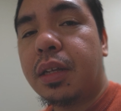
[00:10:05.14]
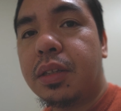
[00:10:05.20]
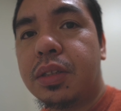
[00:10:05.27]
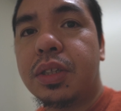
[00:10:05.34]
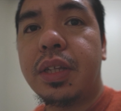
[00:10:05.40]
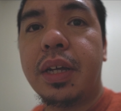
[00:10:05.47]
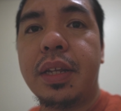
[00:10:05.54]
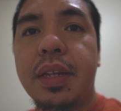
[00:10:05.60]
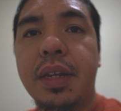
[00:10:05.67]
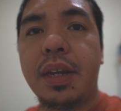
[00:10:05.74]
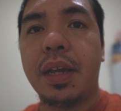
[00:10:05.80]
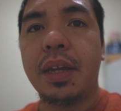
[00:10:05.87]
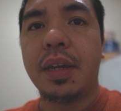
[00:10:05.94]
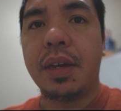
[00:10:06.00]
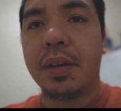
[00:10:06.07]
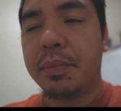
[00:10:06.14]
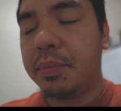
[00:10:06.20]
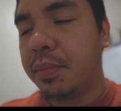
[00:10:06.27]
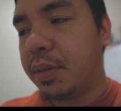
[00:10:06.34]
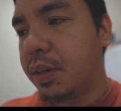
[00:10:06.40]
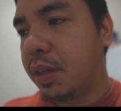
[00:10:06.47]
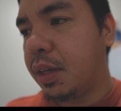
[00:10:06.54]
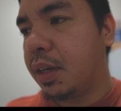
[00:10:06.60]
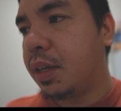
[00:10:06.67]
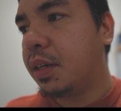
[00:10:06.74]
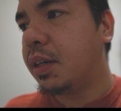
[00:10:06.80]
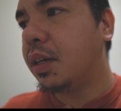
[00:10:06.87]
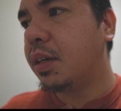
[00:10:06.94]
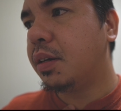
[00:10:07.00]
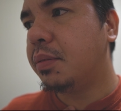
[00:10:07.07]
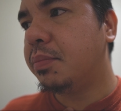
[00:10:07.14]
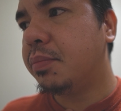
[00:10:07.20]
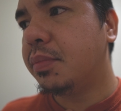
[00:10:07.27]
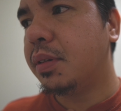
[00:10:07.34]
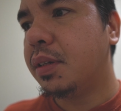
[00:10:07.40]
It's 10 a.m. And, um,